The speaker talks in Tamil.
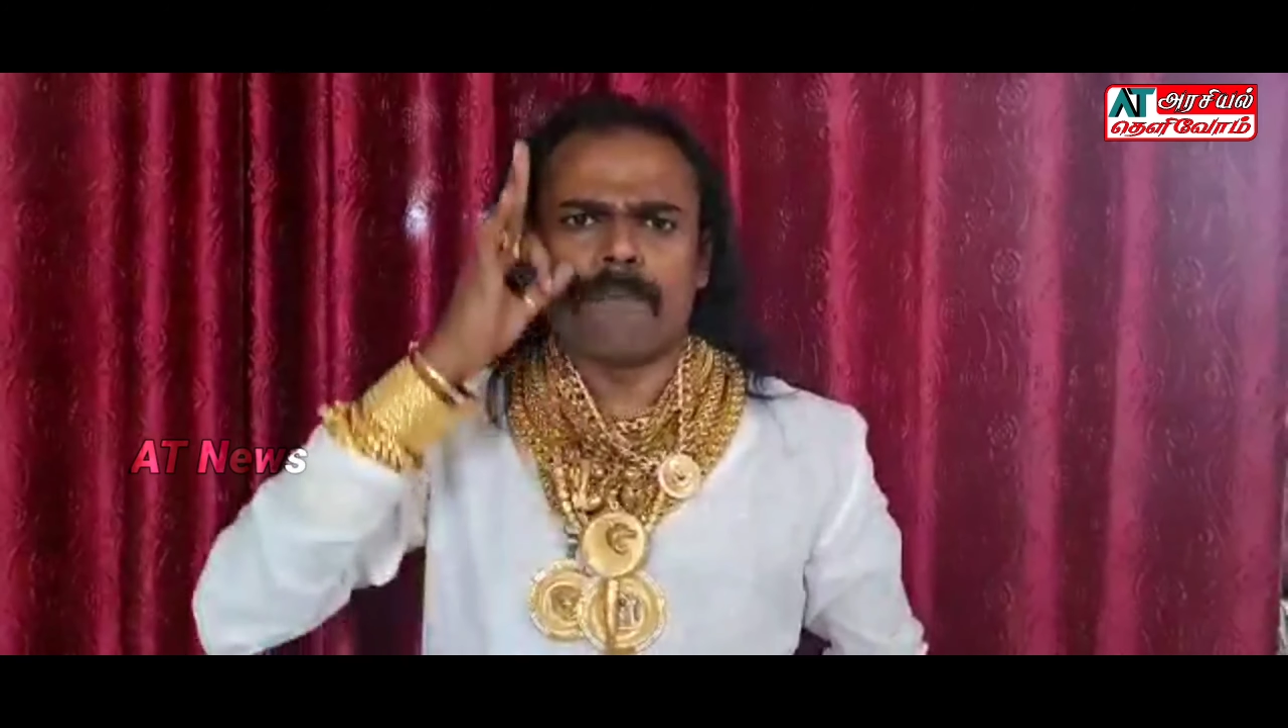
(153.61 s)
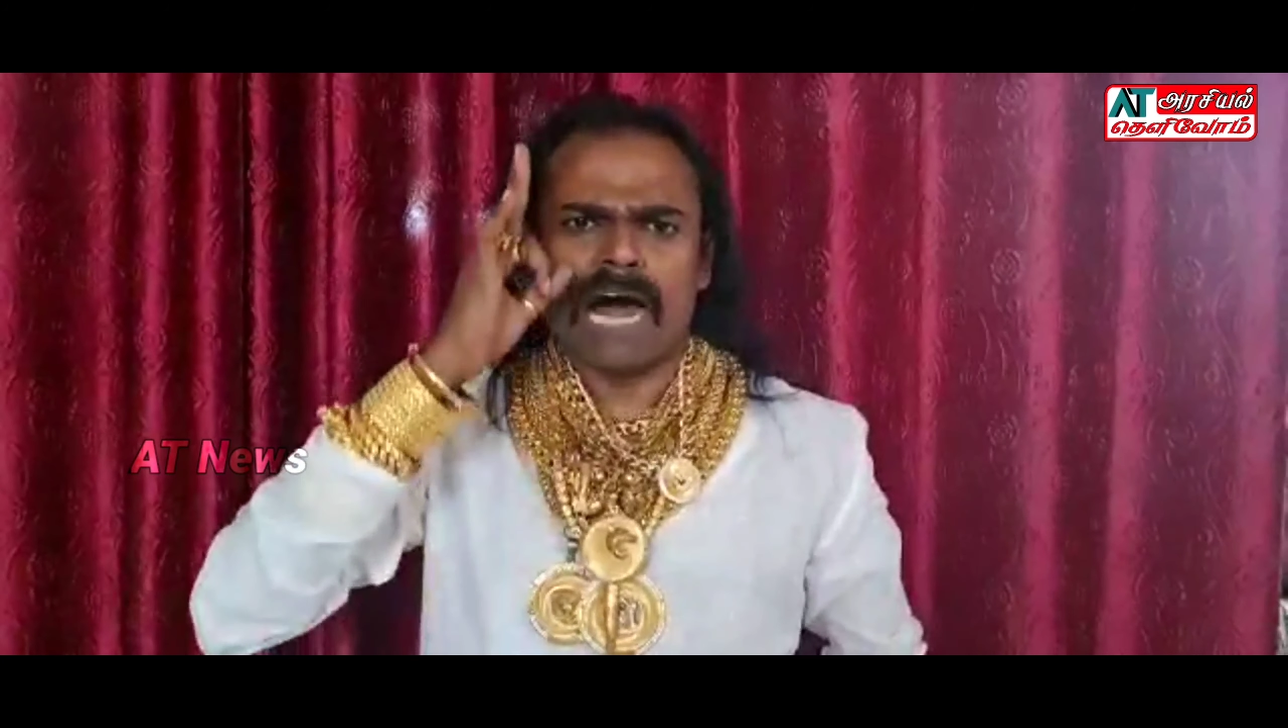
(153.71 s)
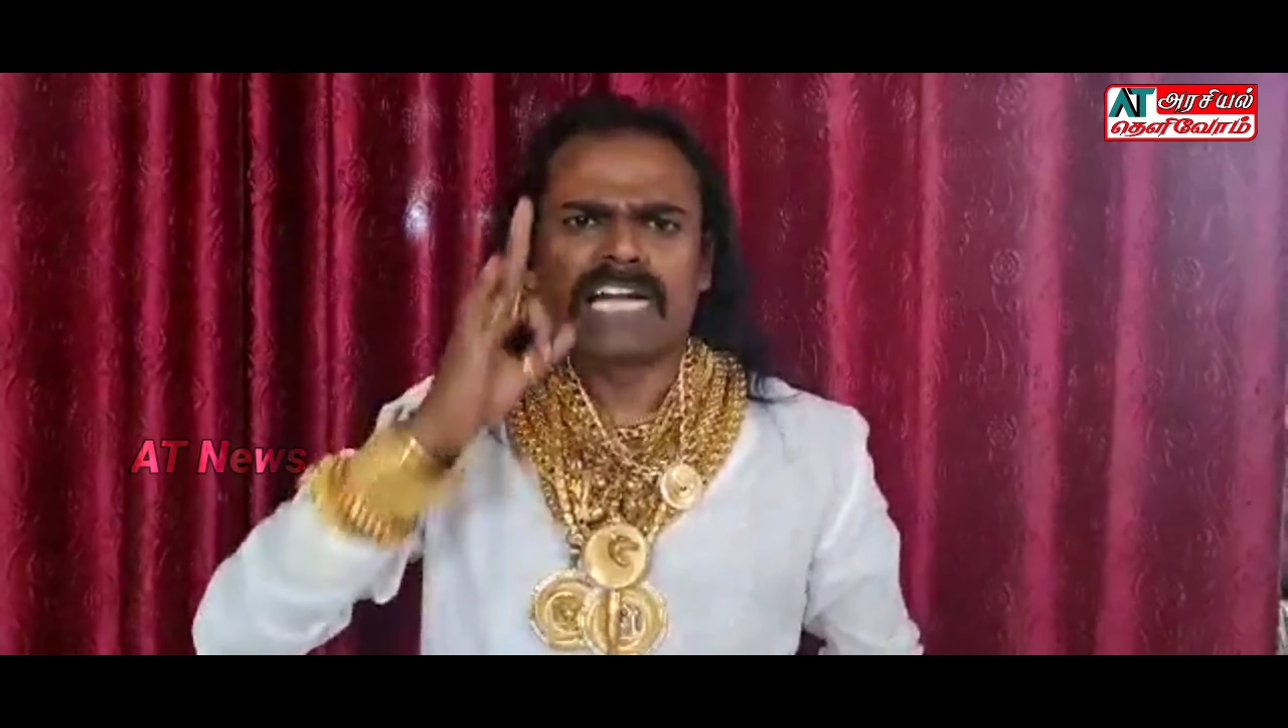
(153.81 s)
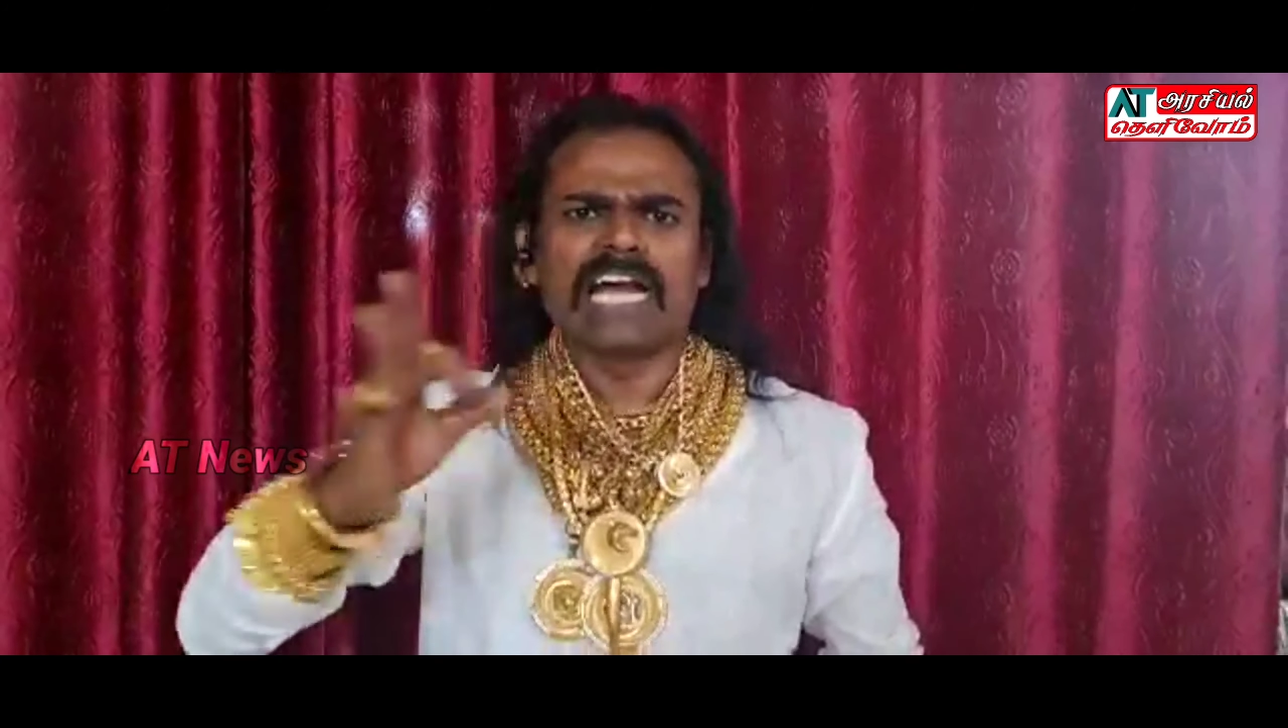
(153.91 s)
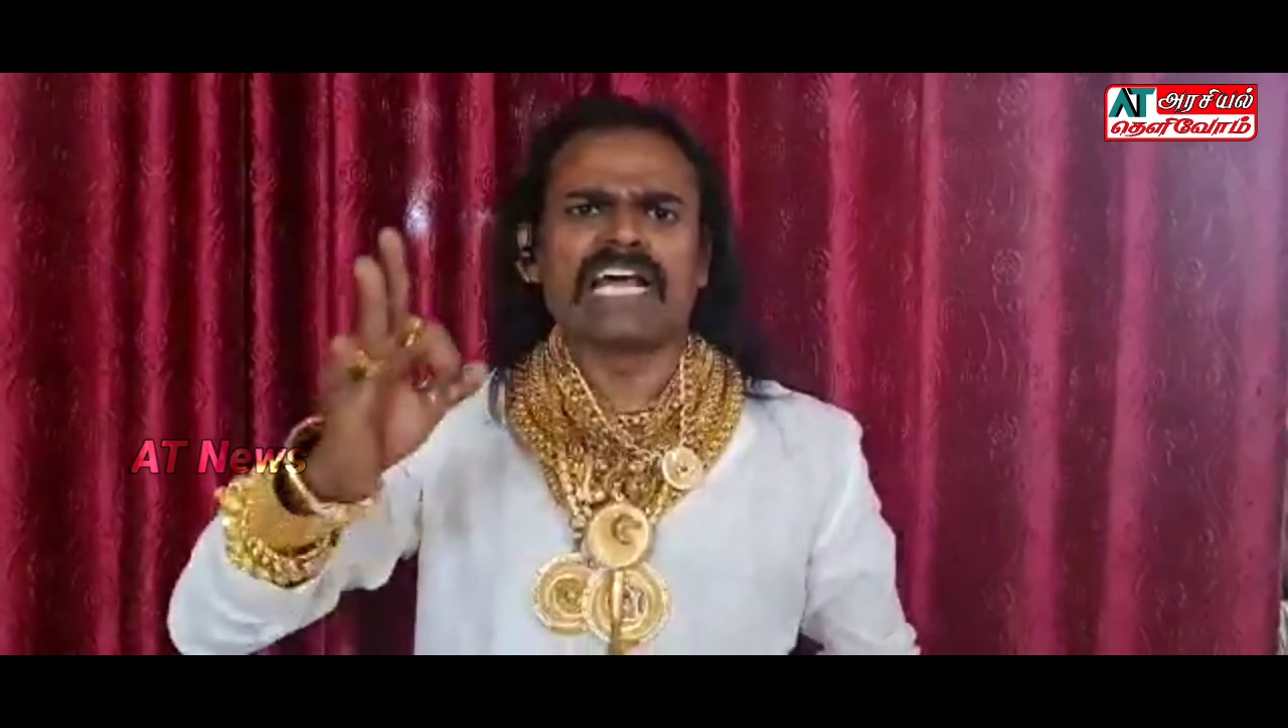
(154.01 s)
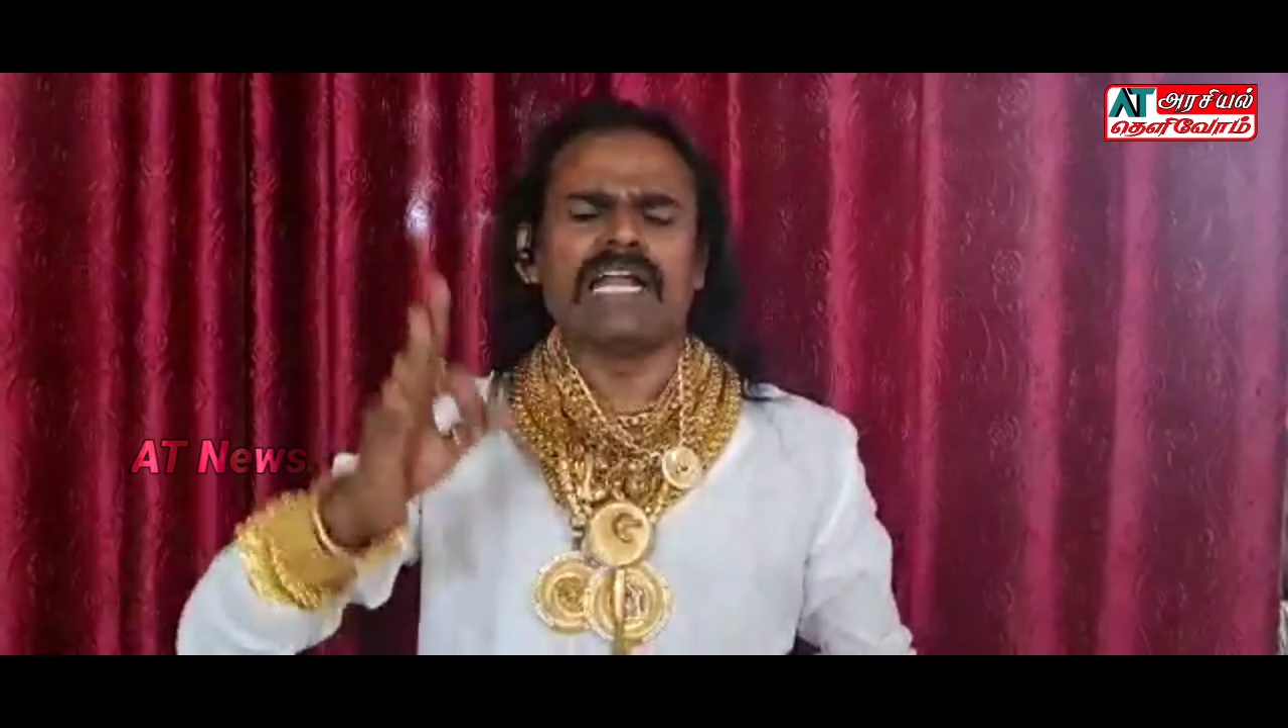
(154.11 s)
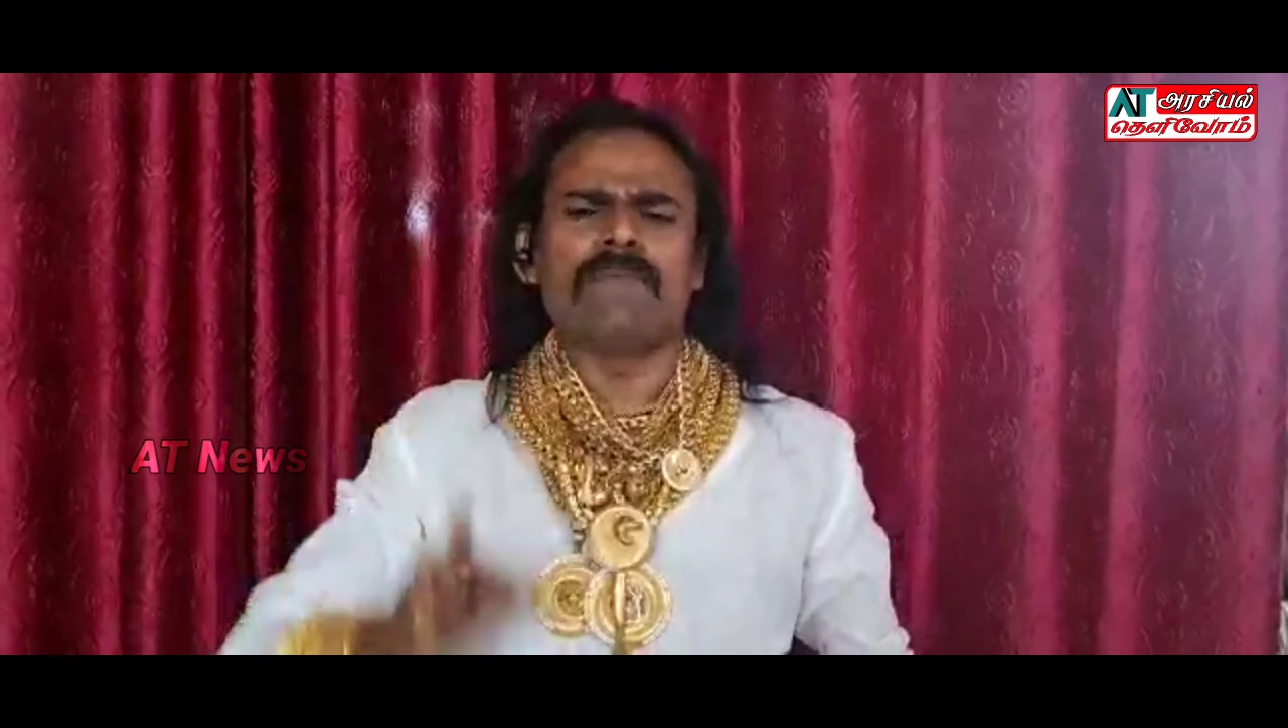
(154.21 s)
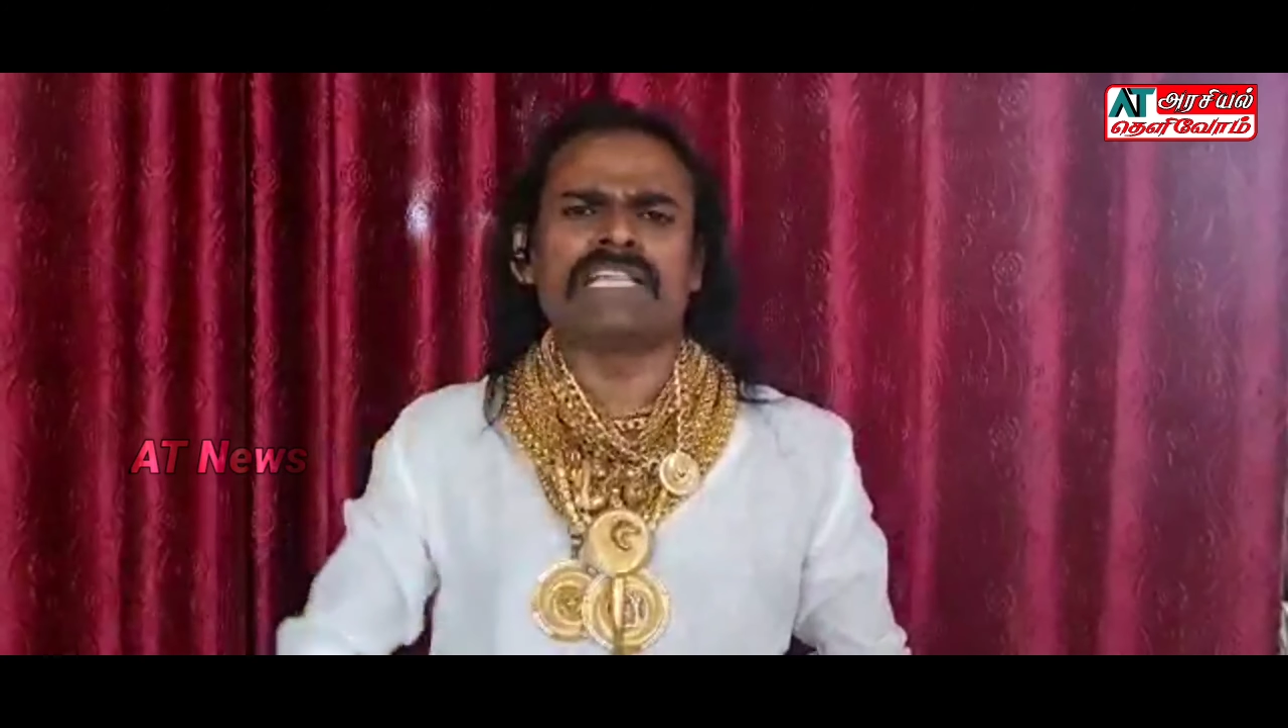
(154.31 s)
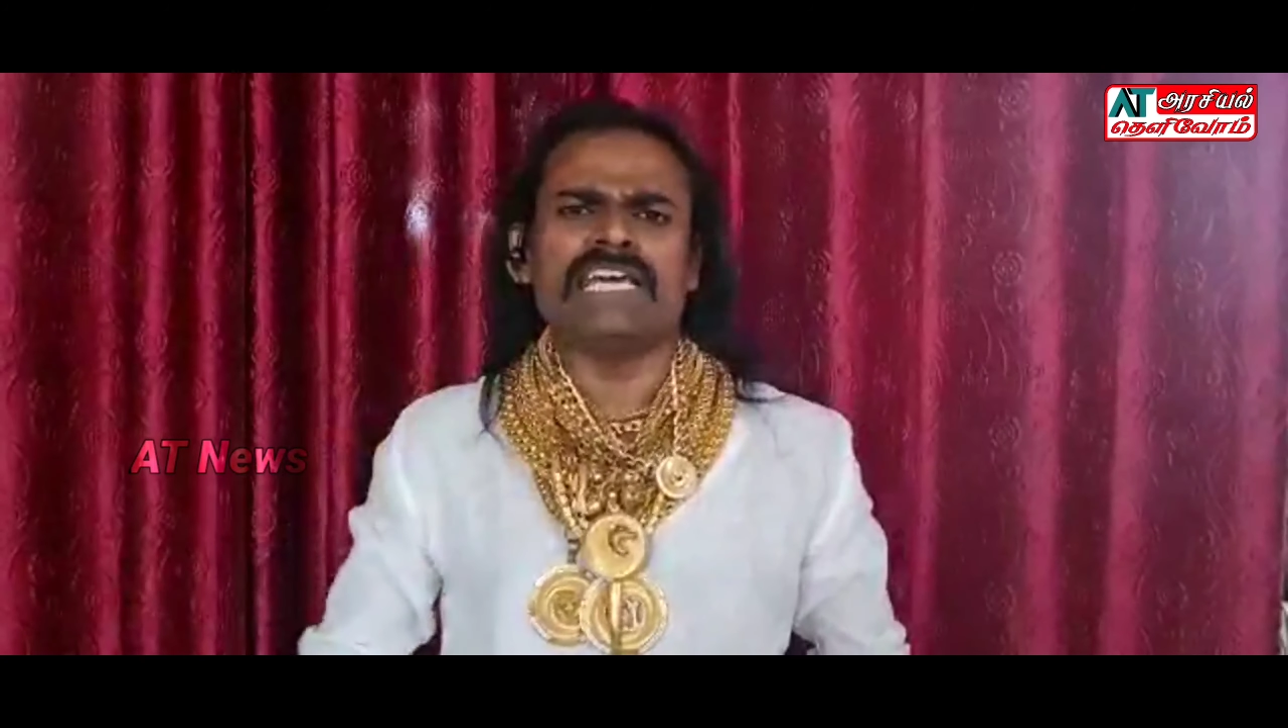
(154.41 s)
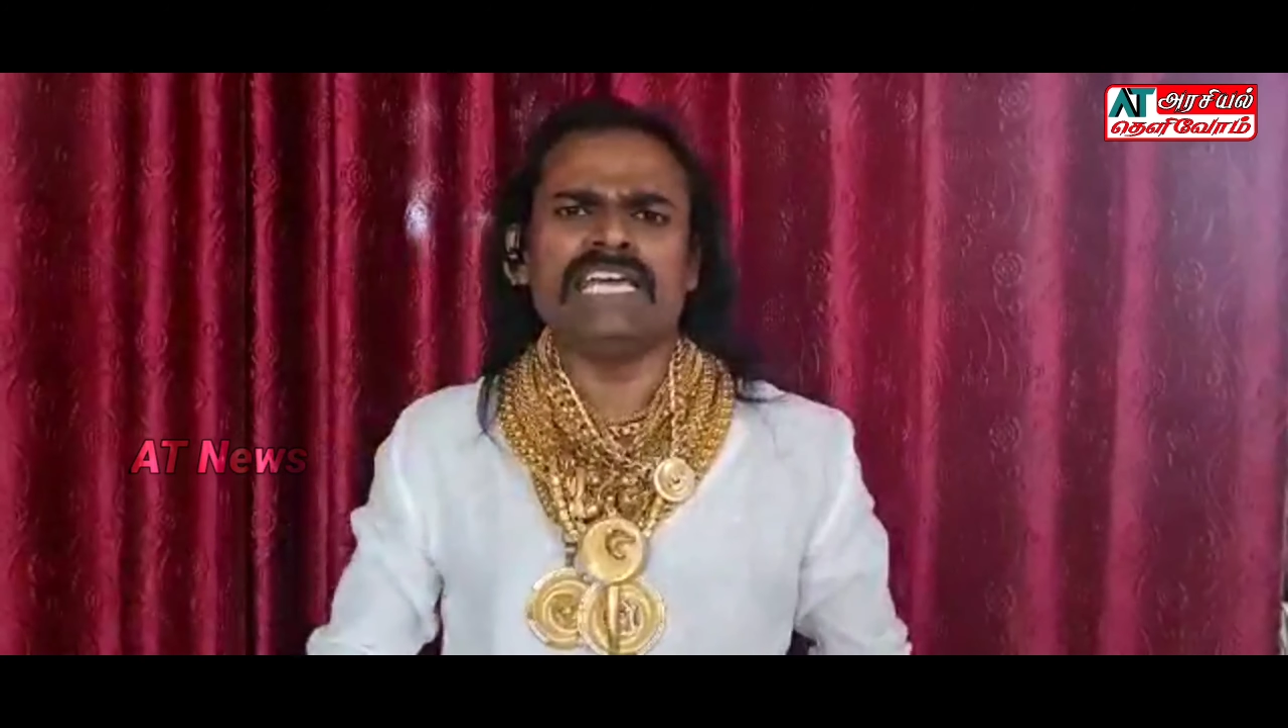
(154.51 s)
மாட்டார்கள்
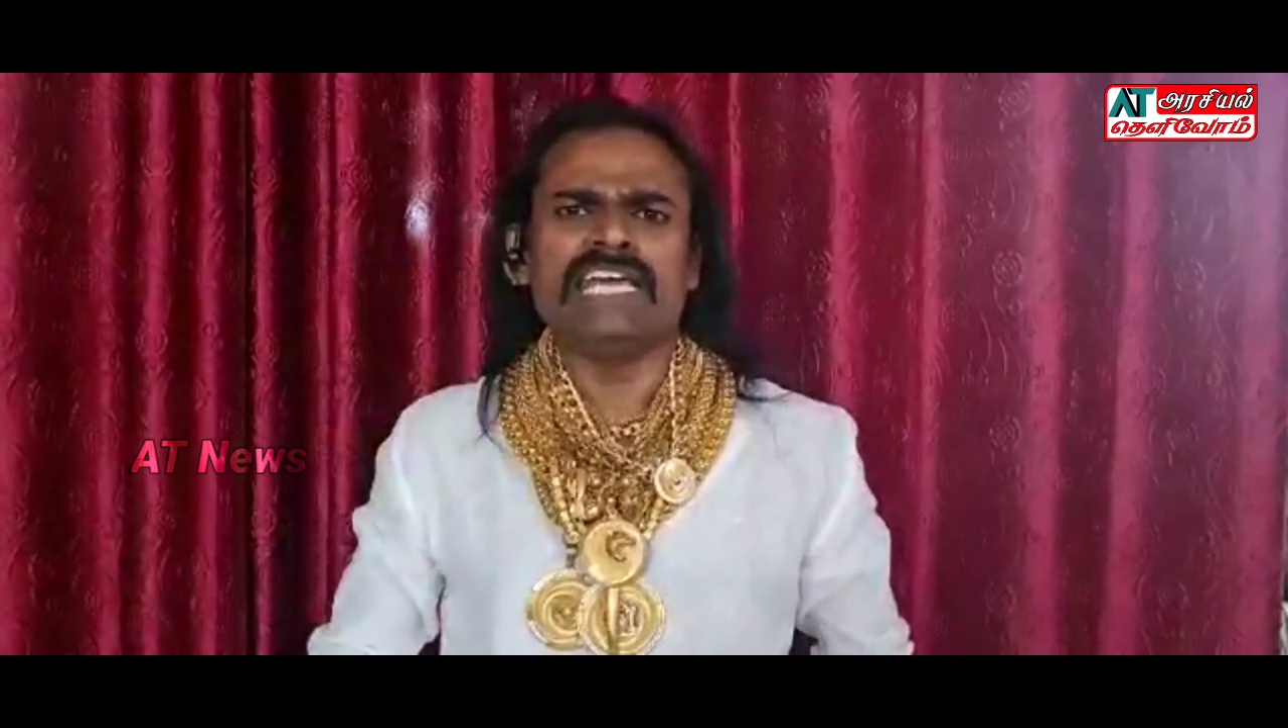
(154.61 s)
என்பதை